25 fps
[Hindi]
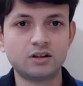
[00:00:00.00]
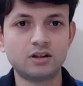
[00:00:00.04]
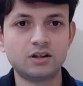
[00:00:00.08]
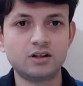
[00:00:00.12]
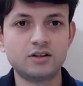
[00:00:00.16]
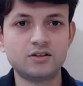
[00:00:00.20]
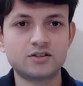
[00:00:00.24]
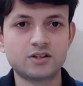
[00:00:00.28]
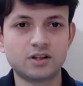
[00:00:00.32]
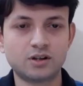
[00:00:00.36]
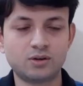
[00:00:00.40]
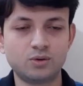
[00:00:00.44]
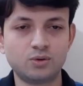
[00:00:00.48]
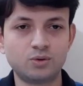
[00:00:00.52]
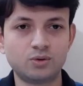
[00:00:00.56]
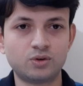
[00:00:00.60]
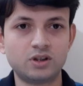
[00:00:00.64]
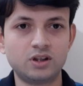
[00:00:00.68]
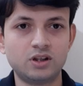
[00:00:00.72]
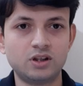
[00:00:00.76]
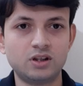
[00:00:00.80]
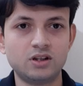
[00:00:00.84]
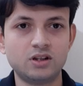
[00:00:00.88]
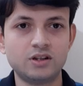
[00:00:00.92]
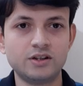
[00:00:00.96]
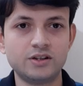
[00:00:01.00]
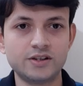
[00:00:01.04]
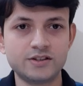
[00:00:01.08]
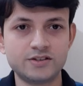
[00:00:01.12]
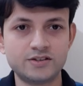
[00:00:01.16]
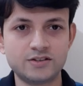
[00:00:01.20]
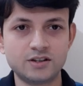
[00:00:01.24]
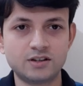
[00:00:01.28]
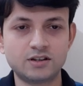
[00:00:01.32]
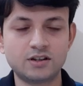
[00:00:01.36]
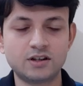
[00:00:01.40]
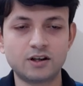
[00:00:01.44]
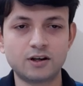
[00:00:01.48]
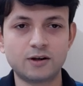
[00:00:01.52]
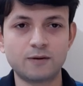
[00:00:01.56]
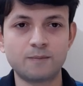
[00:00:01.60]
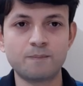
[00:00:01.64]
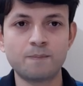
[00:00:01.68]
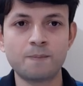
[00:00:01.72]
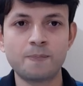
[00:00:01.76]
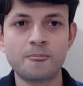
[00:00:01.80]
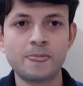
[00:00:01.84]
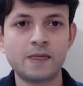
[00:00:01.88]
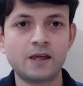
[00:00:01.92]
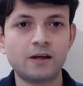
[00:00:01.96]
इंसानों की इज़्ज़त करें
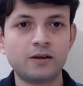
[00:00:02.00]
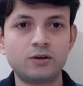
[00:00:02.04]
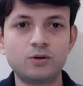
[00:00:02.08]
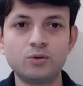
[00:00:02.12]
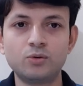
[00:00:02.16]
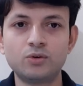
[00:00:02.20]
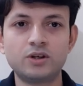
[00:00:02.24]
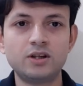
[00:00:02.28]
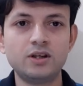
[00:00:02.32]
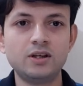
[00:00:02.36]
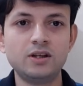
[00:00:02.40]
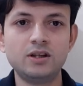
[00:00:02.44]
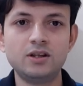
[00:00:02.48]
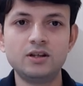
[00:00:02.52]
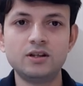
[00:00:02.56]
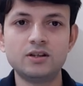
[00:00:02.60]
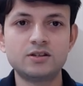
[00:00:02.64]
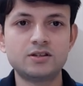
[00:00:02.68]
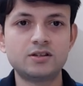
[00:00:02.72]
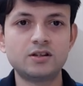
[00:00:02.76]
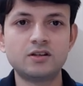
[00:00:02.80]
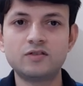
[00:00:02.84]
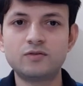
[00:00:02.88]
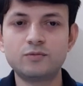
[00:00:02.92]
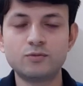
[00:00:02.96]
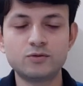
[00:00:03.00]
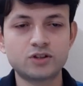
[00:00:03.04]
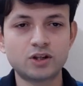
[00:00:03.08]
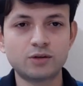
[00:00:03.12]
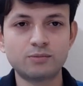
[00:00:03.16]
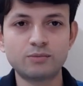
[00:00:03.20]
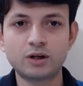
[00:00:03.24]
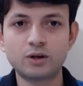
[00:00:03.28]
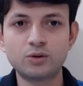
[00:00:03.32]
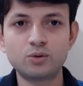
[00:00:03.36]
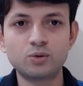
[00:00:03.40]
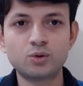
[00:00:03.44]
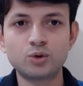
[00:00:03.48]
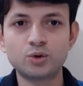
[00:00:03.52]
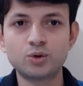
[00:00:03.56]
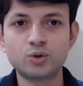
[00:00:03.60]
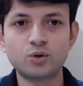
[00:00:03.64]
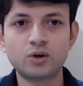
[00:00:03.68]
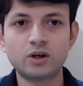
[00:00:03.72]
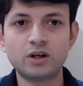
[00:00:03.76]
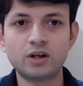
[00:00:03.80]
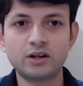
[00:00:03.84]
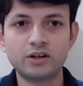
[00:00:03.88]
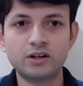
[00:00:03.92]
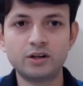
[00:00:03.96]
क्योंकि सिर्फ मुसलमानों को तो
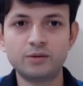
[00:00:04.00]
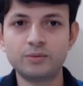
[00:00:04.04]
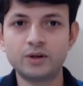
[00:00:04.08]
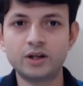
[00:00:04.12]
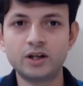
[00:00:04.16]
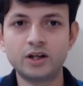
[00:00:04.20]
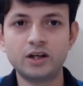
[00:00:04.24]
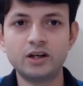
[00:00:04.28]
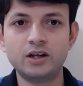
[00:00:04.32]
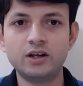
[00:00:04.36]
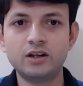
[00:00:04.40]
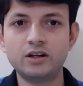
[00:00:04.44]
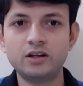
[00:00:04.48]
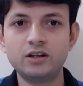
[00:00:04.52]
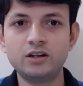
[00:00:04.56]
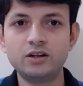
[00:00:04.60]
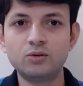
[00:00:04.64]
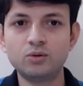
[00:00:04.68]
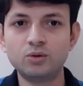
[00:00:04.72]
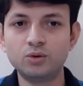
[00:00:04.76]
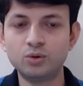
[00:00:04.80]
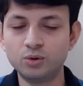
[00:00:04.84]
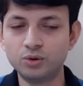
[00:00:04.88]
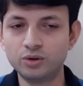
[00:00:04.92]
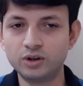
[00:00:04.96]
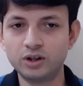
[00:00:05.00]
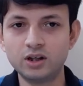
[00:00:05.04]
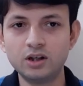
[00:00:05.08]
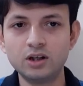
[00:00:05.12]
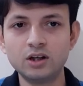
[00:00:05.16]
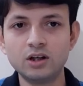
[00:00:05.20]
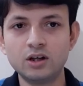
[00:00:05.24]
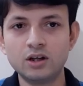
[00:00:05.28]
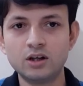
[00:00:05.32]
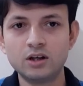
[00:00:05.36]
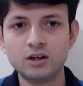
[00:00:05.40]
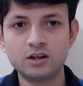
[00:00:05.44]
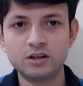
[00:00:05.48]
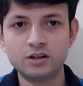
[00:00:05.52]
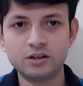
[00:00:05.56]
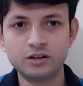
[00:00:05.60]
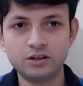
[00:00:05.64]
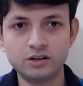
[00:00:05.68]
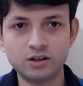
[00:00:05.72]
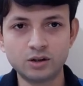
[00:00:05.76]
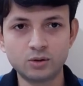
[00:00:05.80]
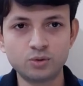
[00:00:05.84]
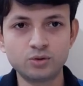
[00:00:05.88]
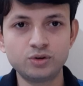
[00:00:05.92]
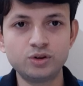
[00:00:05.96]
अल्लाह ने बनाया नहीं उन्होंने
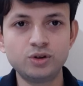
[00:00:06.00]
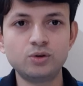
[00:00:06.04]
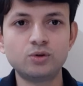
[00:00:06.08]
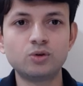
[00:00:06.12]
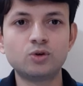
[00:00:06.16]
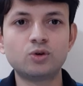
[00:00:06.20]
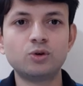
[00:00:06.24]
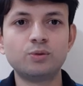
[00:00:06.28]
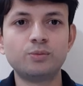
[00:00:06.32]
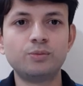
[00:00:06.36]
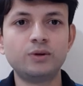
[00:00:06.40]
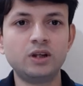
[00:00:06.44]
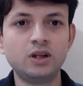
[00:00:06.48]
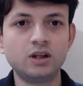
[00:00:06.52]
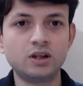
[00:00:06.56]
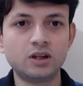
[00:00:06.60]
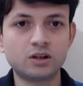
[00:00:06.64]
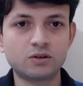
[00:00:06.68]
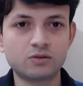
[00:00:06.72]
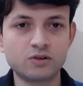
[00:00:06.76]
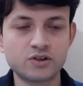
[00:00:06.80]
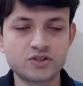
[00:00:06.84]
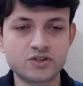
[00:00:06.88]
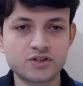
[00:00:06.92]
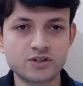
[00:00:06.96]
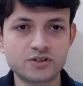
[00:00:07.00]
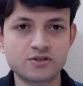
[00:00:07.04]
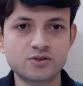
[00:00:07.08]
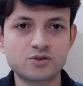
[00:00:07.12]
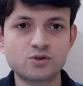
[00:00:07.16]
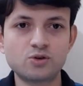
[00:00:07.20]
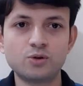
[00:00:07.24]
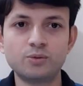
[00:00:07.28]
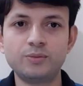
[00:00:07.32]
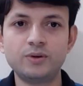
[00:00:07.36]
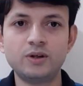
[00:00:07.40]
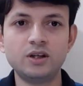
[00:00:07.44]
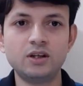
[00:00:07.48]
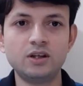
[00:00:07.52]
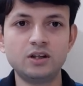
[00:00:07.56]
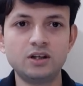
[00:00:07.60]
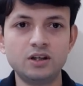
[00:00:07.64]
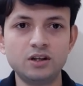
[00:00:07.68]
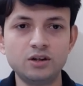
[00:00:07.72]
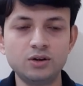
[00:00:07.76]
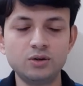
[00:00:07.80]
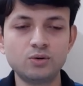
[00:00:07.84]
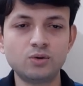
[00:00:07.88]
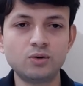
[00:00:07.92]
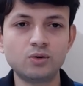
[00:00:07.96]
यहूदियों को भी क्रिश्चियंस को भी
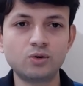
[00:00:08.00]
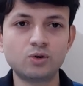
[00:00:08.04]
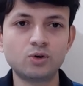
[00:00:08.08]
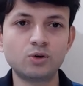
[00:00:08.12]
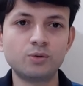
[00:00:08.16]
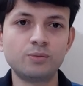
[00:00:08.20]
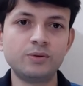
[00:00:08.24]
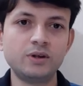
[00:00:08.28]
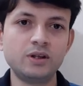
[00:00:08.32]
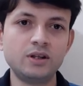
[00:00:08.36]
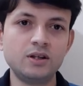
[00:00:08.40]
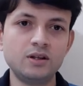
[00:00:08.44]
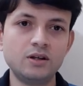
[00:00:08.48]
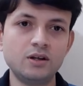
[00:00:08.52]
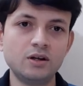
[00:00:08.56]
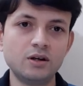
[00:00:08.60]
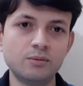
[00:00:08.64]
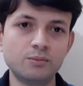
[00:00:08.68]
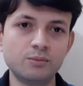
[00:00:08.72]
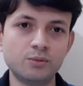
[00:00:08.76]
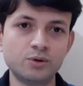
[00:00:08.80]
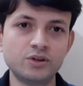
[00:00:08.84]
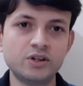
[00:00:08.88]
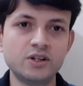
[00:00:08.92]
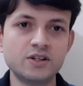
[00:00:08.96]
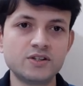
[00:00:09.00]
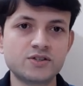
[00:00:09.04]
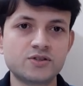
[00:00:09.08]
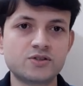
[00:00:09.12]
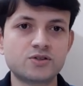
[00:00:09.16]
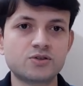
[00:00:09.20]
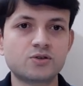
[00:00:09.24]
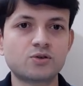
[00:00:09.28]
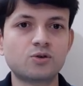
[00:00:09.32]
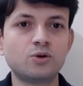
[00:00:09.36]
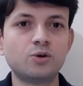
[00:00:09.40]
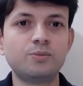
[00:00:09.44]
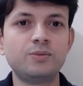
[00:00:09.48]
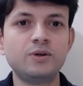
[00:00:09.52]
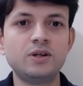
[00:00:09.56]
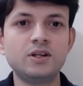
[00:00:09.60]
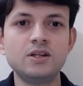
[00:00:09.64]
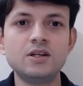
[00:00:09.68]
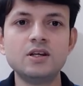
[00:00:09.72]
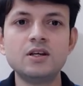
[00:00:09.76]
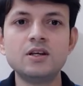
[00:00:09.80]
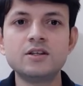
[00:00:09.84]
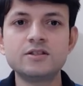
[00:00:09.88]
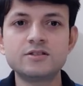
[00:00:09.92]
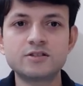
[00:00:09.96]
हिंदुओं को भी बुद्धिस्ट्स को भी
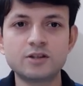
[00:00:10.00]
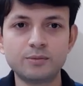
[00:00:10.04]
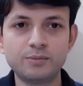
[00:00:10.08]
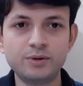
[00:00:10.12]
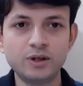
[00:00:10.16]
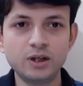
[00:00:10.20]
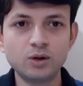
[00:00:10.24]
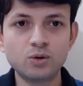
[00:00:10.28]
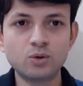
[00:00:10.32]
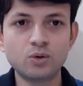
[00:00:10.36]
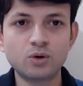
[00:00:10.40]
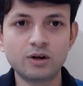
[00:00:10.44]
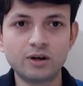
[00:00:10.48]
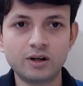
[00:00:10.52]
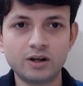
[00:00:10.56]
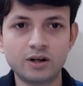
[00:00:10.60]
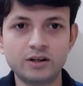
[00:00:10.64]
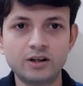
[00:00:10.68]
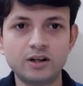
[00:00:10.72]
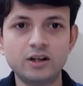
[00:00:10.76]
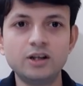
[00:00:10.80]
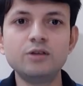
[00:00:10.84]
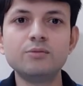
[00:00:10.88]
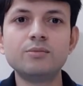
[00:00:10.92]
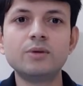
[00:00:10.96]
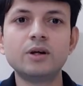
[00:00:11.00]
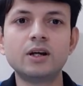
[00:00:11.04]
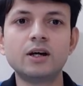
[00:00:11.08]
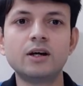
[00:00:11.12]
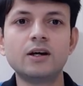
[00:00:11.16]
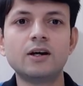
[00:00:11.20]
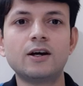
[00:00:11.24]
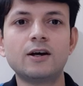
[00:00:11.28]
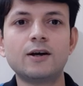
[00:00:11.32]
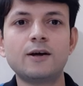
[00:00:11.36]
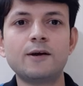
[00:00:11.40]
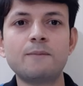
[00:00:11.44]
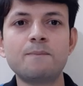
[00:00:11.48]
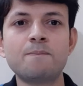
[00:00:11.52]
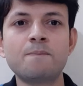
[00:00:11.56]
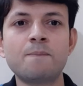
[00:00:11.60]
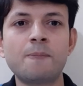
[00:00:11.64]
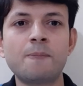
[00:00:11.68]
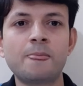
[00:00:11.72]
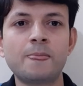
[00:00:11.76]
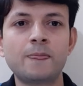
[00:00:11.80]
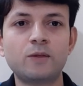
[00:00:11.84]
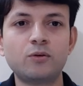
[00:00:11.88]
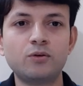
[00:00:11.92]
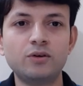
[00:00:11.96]
सभी को अल्लाह ने ही बनाया है
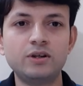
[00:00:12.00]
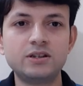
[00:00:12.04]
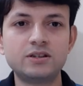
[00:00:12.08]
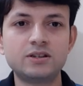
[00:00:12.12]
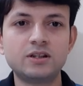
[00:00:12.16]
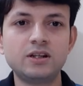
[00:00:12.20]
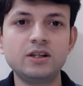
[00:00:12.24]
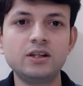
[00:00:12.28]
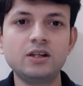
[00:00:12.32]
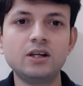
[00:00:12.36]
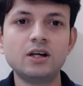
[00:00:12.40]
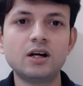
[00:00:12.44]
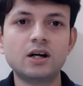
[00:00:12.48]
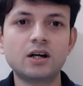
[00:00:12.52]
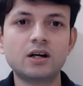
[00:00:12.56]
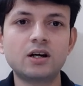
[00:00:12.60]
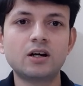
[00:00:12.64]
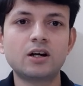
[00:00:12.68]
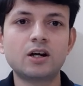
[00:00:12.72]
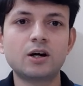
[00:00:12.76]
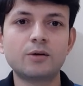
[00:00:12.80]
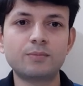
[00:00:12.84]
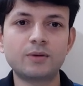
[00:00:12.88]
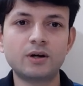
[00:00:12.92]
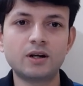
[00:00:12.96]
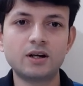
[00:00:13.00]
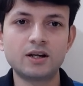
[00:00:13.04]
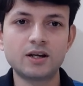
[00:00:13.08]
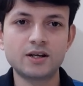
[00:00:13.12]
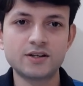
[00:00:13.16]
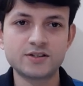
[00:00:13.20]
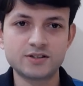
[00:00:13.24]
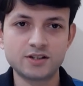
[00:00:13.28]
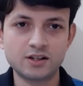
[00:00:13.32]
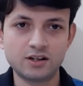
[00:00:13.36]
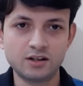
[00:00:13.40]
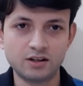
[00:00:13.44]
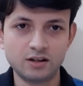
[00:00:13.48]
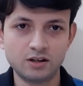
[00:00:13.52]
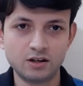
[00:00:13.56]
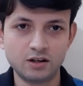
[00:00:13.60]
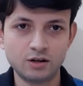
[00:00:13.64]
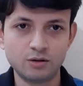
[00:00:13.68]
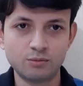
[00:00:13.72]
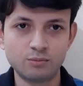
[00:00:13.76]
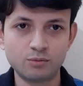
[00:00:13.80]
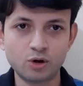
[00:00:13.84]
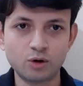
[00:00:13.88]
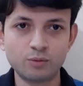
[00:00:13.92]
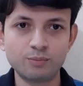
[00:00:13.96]
तो इसलिए अगर आप अल्लाह से
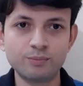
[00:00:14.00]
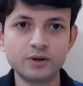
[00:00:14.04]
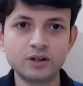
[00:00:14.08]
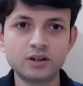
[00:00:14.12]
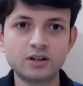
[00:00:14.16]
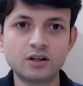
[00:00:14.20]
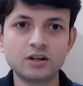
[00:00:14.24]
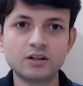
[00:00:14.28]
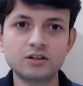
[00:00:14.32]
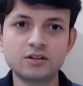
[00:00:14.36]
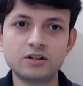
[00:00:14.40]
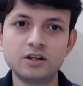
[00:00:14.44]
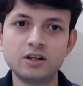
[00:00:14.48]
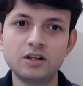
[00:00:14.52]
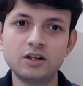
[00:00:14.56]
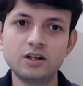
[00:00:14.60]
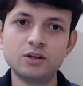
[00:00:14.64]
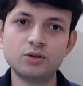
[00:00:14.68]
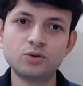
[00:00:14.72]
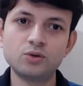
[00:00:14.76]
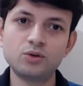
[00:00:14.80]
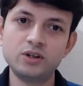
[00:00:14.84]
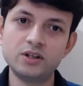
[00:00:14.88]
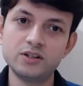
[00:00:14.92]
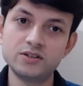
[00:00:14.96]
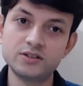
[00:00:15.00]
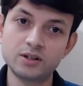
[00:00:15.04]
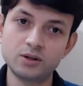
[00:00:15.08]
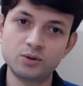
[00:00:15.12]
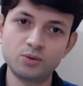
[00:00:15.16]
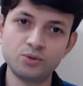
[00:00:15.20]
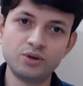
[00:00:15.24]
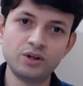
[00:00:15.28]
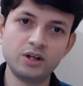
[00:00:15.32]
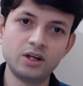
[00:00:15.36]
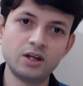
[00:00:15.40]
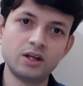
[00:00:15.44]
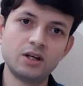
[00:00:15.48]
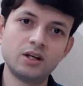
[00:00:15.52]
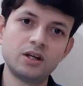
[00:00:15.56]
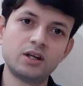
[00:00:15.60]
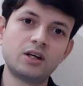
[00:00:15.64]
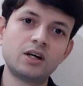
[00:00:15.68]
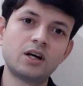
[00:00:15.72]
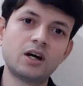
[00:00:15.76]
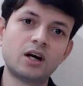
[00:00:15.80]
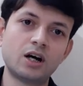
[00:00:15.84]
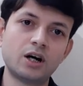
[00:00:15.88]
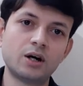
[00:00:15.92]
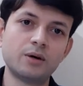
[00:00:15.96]
मोहब्बत करते हैं तो ये ज़रूरी है
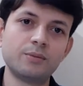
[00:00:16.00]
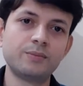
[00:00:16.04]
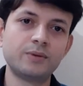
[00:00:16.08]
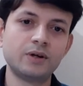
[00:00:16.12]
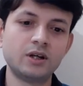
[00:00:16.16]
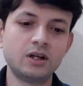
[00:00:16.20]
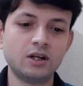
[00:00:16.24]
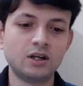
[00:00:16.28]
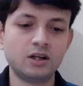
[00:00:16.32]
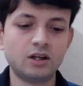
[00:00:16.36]
कि आप